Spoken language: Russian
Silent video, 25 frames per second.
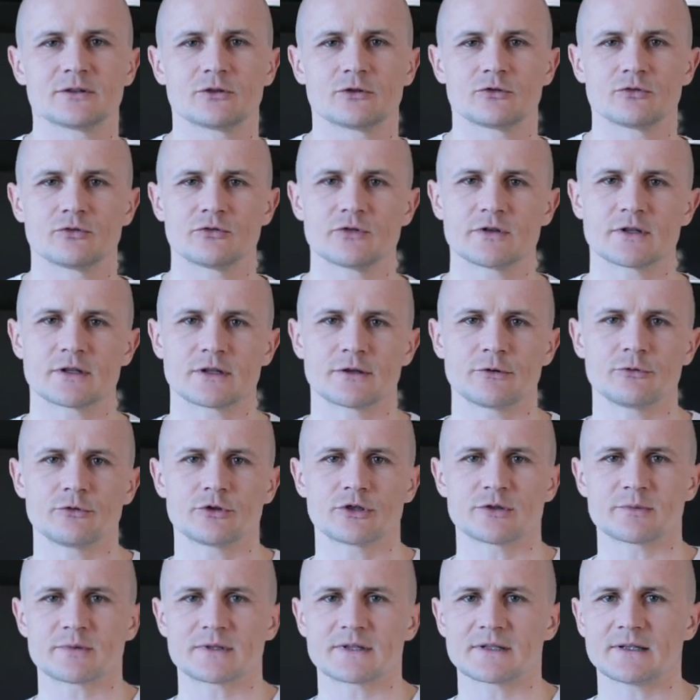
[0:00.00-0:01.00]
то
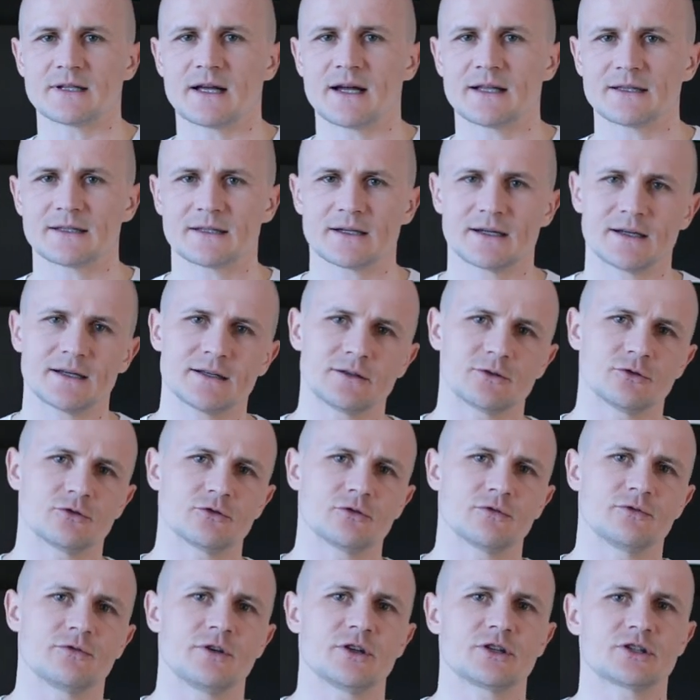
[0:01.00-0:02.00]
исключим сладкое,
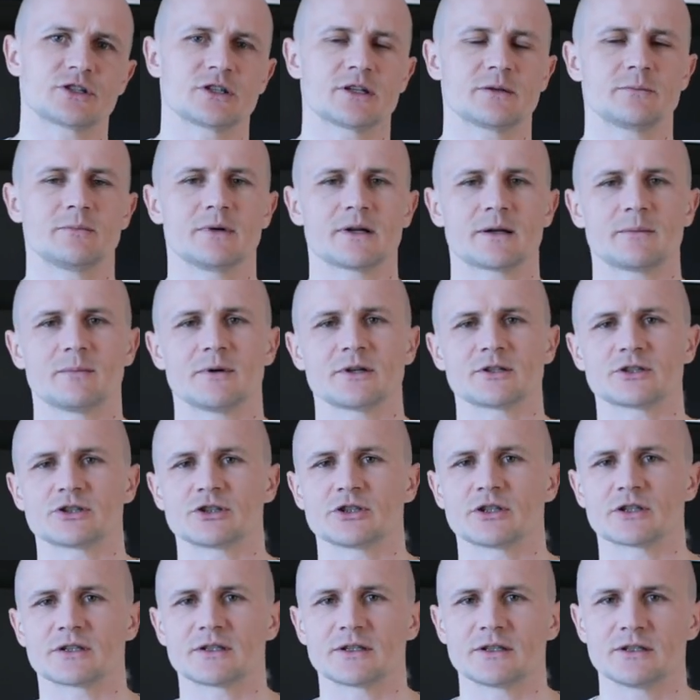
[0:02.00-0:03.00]
то вечная борьба с
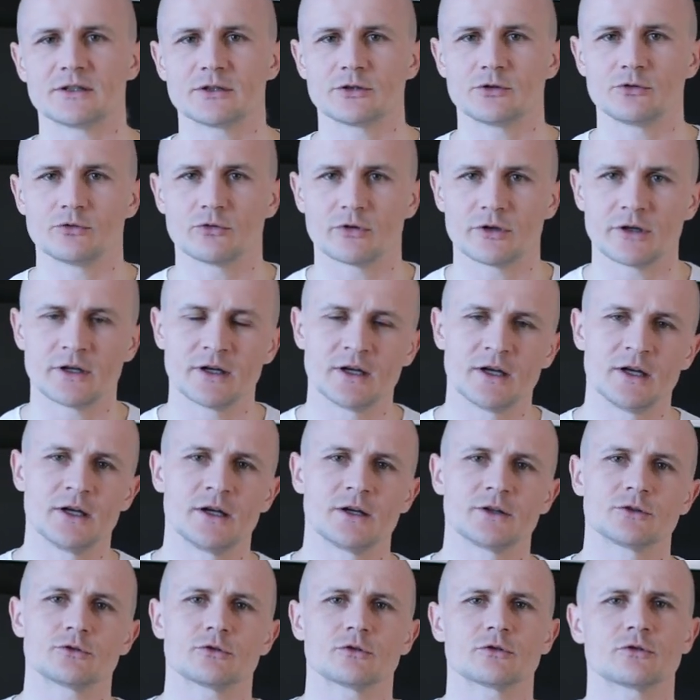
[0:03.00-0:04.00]
жирной едой,
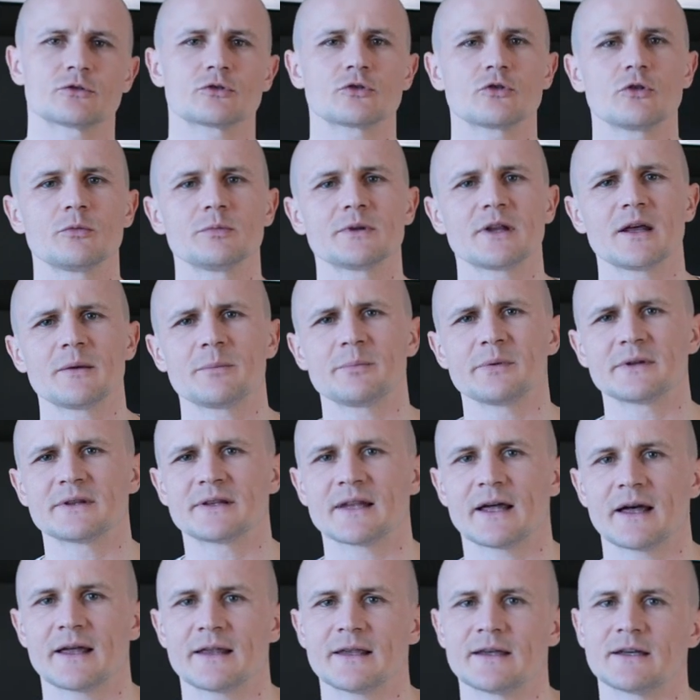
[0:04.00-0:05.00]
то дробное
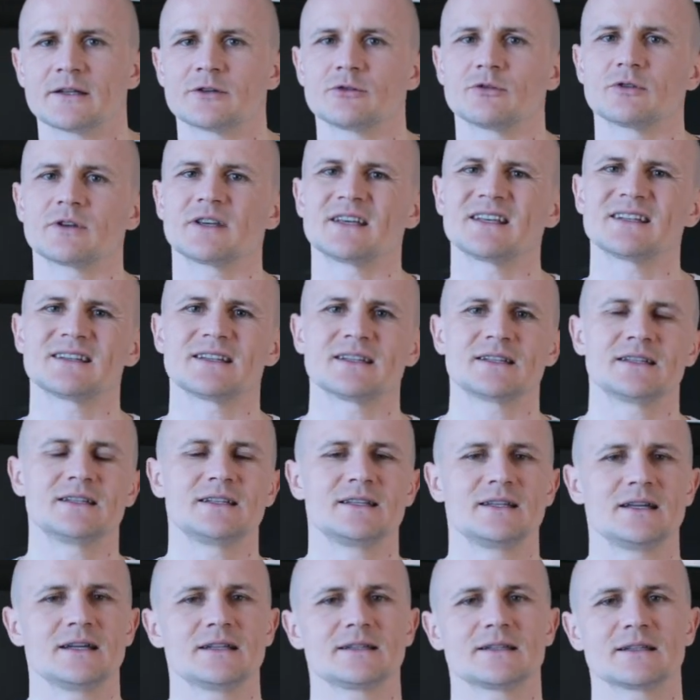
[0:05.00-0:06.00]
питание, то
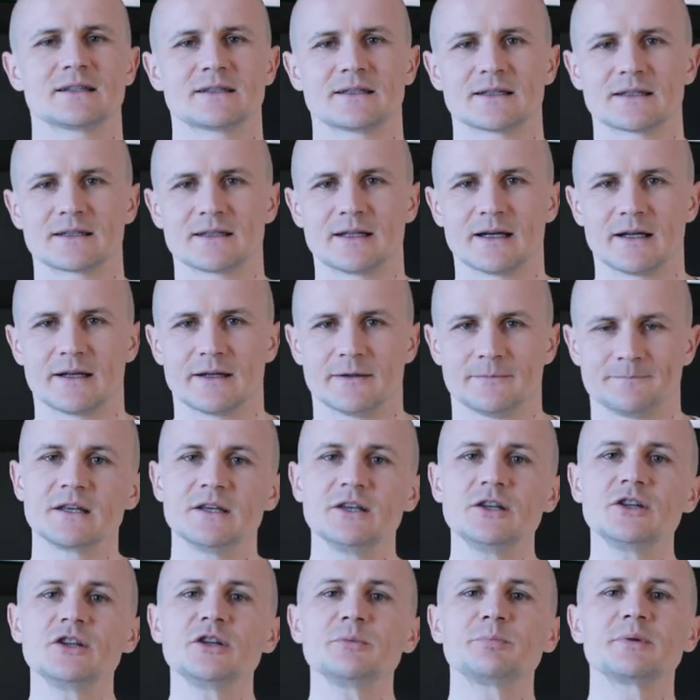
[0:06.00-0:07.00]
кето-диета и так далее.
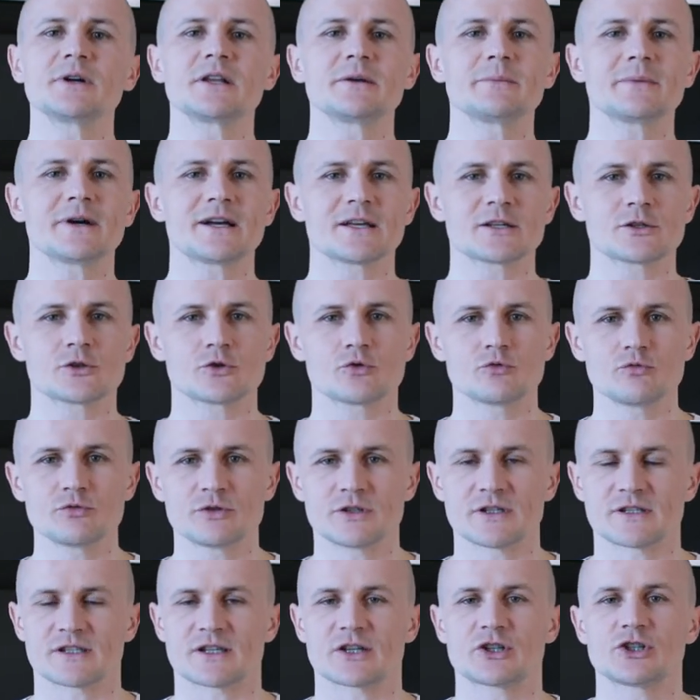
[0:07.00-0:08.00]
И не понимая
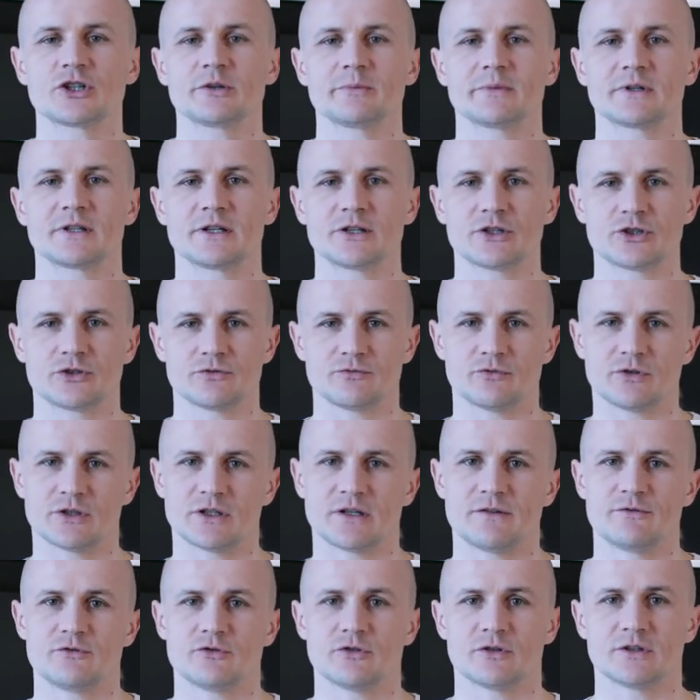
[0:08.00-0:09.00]
сути, зачем и для чего
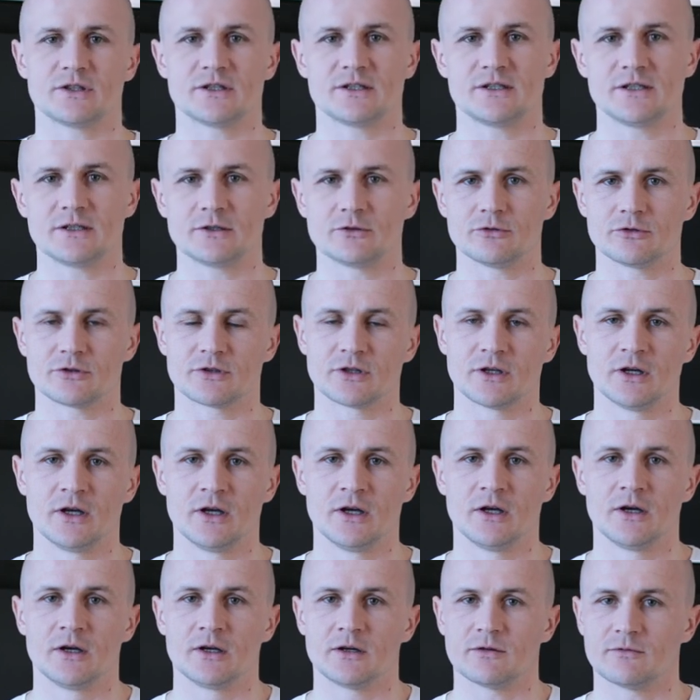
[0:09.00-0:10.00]
они все это делают,
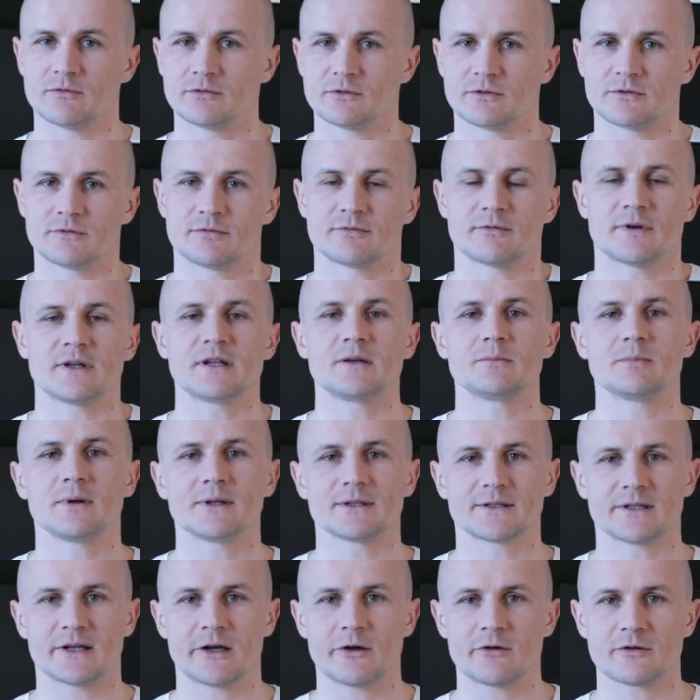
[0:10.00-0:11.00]
вот они
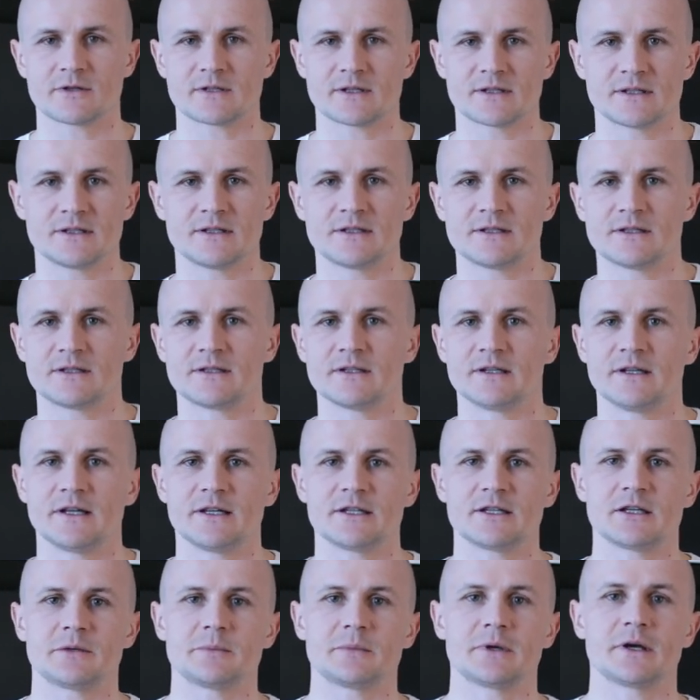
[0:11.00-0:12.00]
болтаются
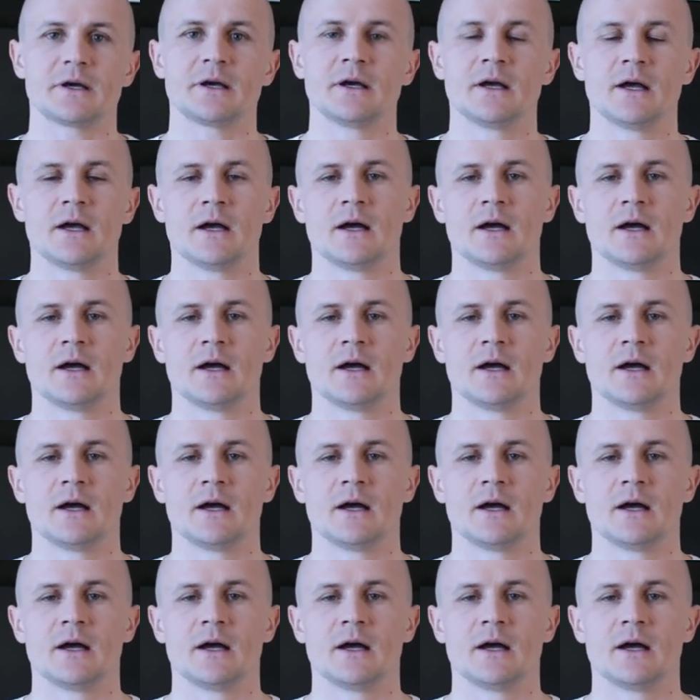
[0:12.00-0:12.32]
десятилетиями